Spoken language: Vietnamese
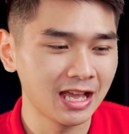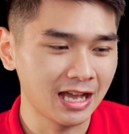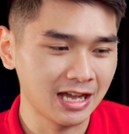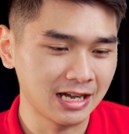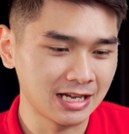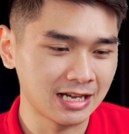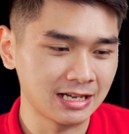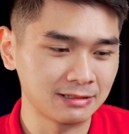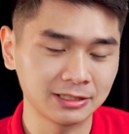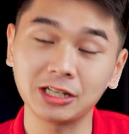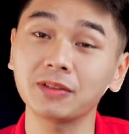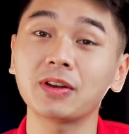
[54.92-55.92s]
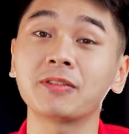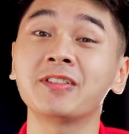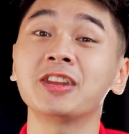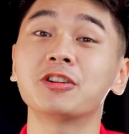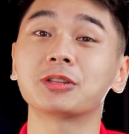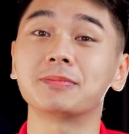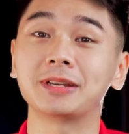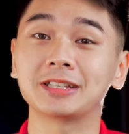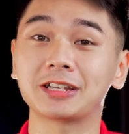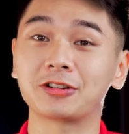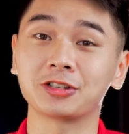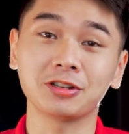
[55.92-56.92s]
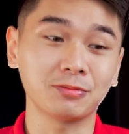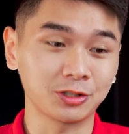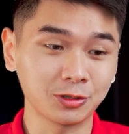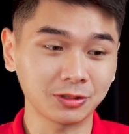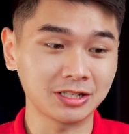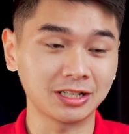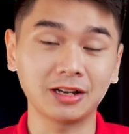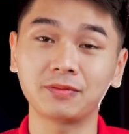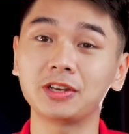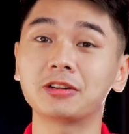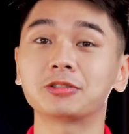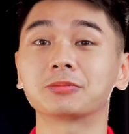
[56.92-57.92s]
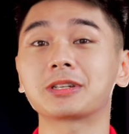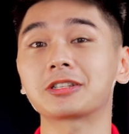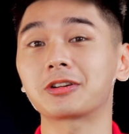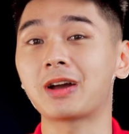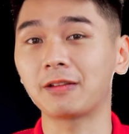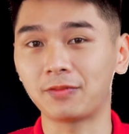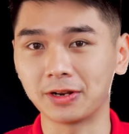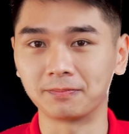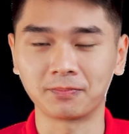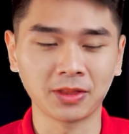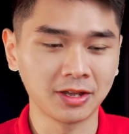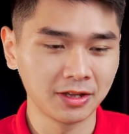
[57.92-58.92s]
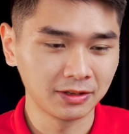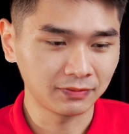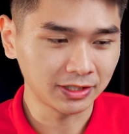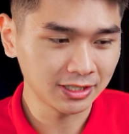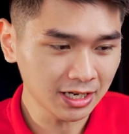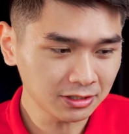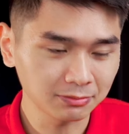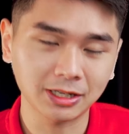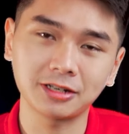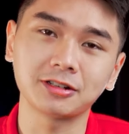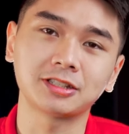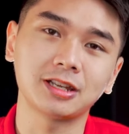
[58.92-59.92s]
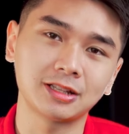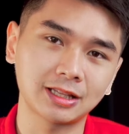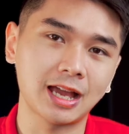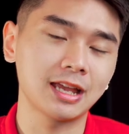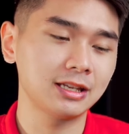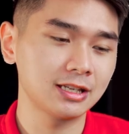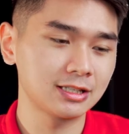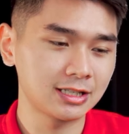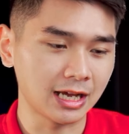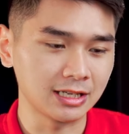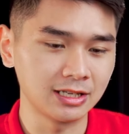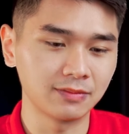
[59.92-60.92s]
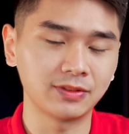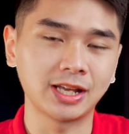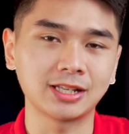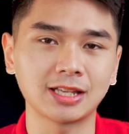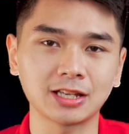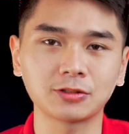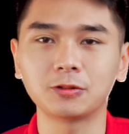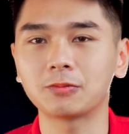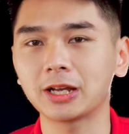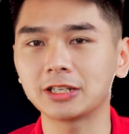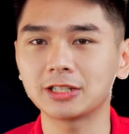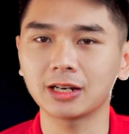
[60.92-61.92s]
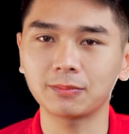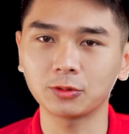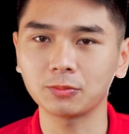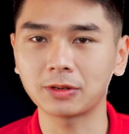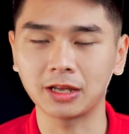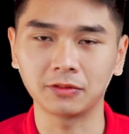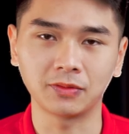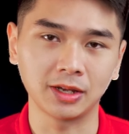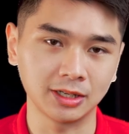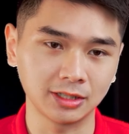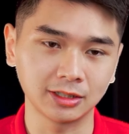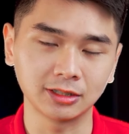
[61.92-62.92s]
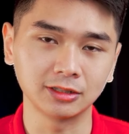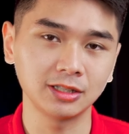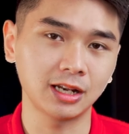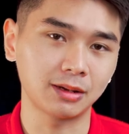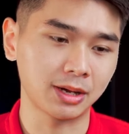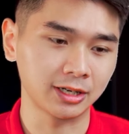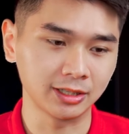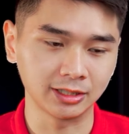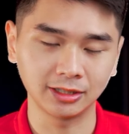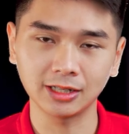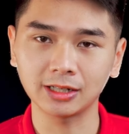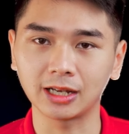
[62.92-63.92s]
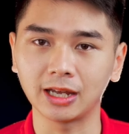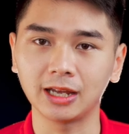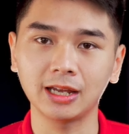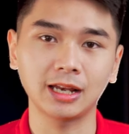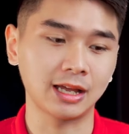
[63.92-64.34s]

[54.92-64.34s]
à, trước vào video thì mình sẽ nói trước một chút đấy chính là video chúng ta sẽ có hai phần phần thứ nhất chúng ta sẽ được trên tay trải nghiệm và đánh giá xung quanh cái chiếc laptop này về những cái thứ như là màn hình thiết kế hay